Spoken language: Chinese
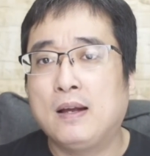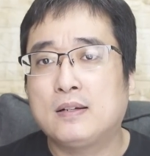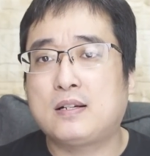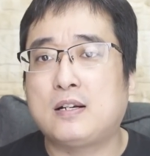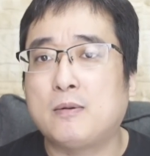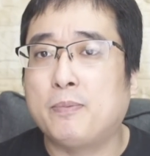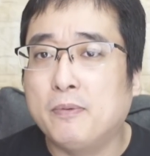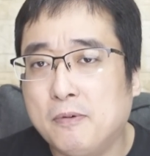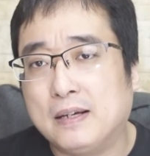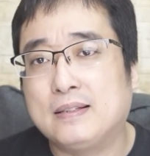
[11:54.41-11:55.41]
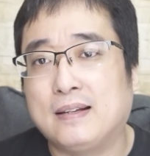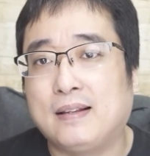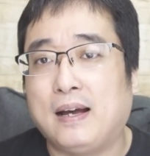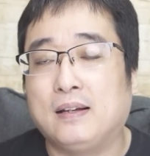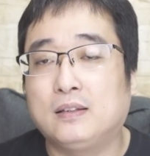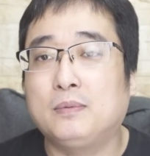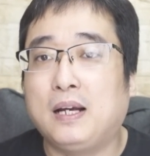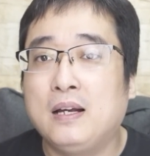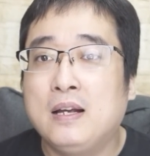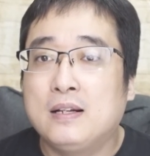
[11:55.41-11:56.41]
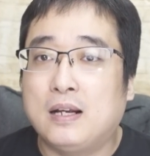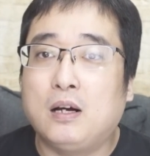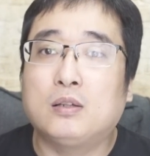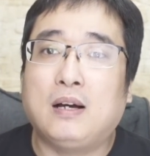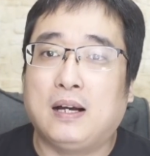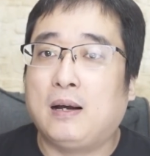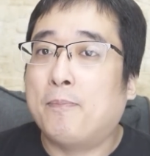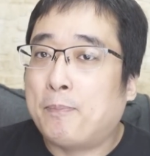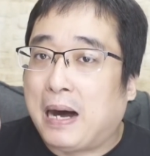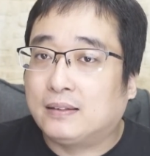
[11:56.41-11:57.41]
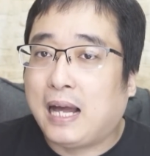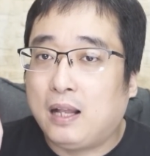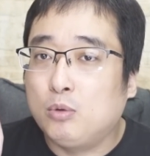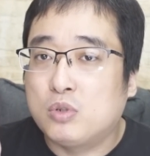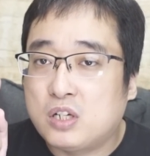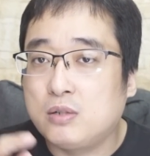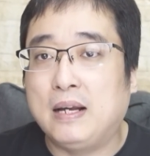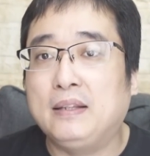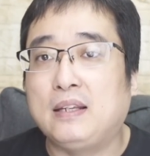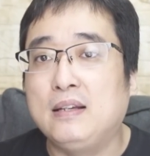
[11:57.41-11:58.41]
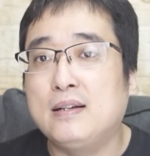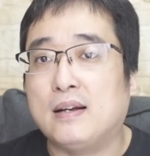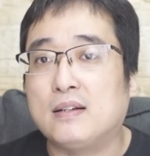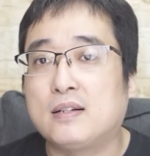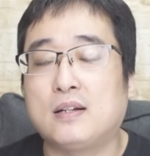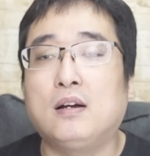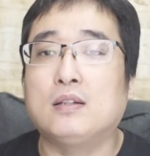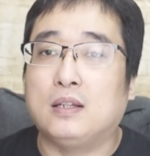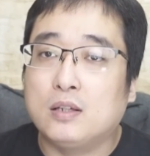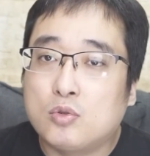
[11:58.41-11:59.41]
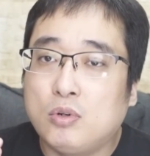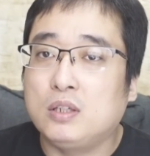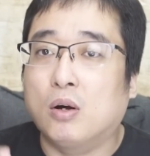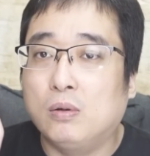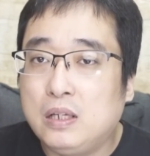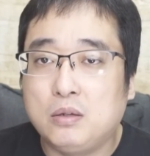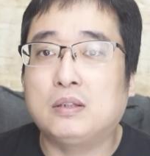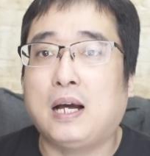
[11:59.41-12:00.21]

只不过现在，对不对？然后的话啊，把大陆视为敌人，只要你说有利于